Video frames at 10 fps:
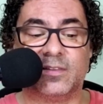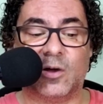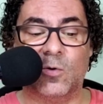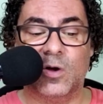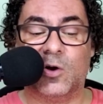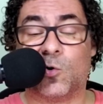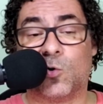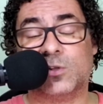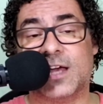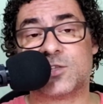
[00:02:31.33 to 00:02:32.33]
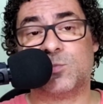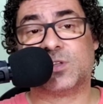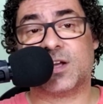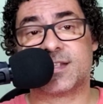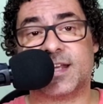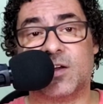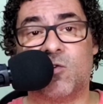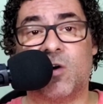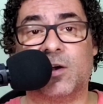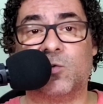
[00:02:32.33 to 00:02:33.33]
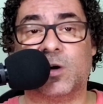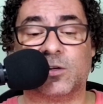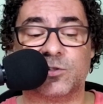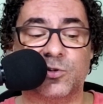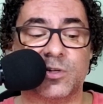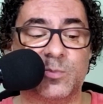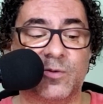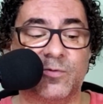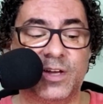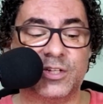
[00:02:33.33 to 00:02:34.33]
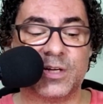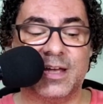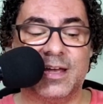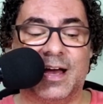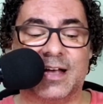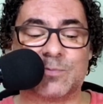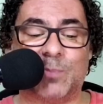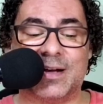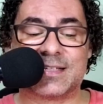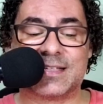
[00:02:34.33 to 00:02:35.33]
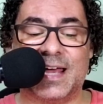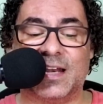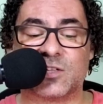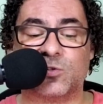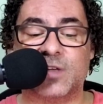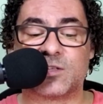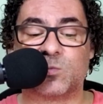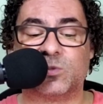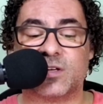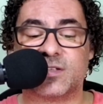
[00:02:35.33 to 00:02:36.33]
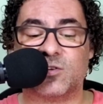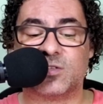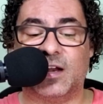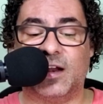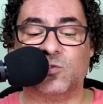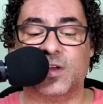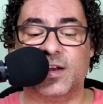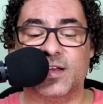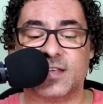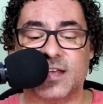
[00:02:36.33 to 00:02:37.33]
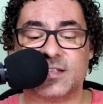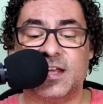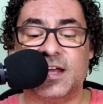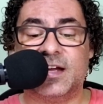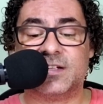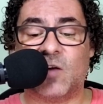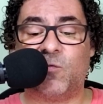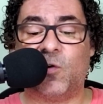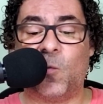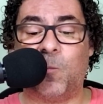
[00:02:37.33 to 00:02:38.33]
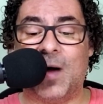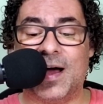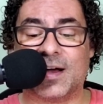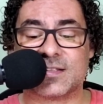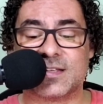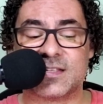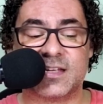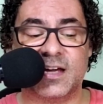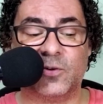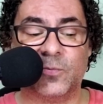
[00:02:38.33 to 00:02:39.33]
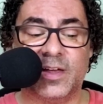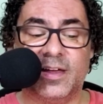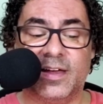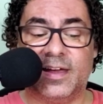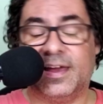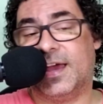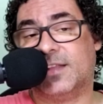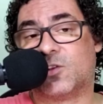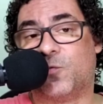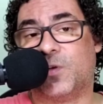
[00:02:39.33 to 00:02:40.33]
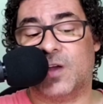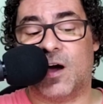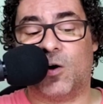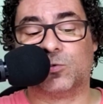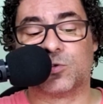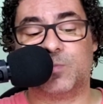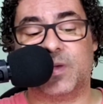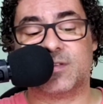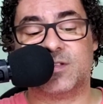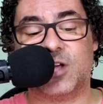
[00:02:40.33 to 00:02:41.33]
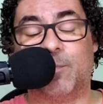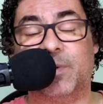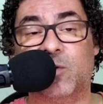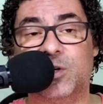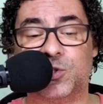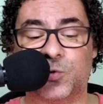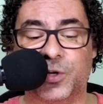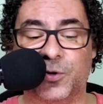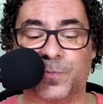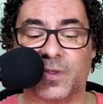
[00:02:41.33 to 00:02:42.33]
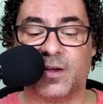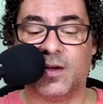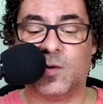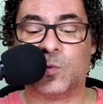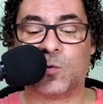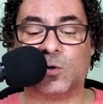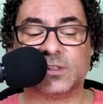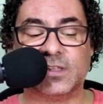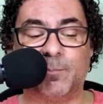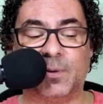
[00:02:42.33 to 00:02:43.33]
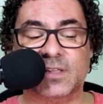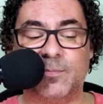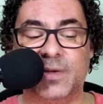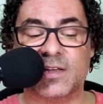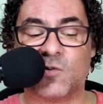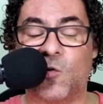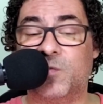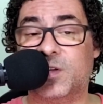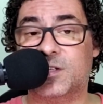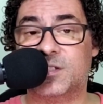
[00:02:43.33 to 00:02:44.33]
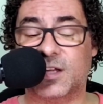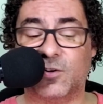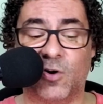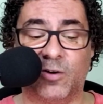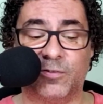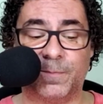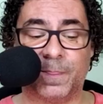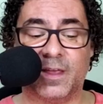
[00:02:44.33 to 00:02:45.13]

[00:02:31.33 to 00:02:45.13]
Então, o 13 agora no ano de 2020, as parcelas do 13 salário do INSS já foram pagas nesse ano entre o final dos meses de abril e junho, por conta da pandemia da COVID-19